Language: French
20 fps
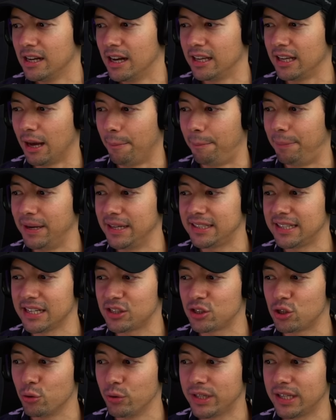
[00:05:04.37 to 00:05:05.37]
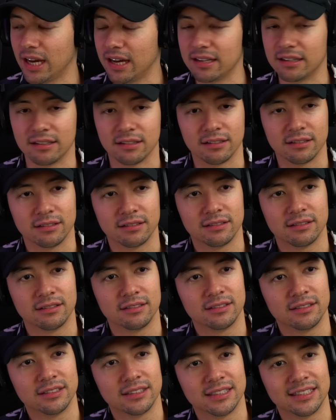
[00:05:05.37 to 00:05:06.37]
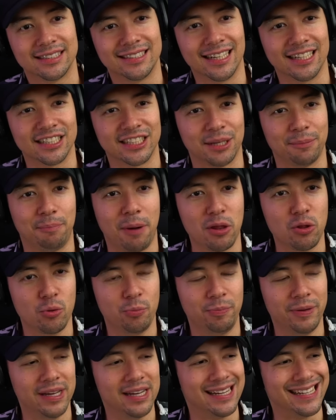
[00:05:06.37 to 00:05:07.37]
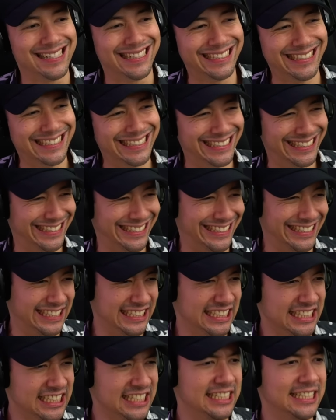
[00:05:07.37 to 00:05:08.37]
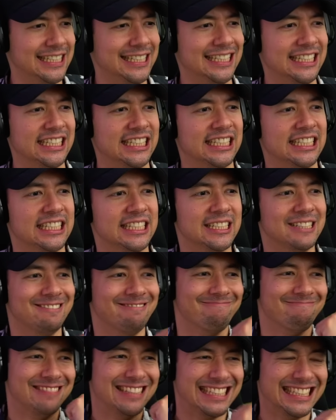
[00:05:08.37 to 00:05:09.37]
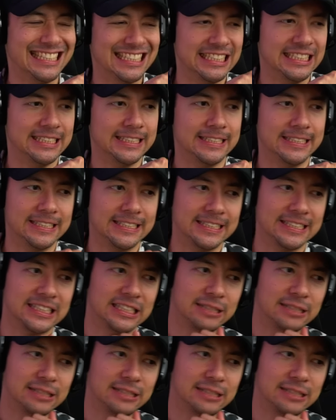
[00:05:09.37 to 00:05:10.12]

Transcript: Ah, il y a un playtest ce week-end. Putain, j'ai pas dopé. Ah, ah,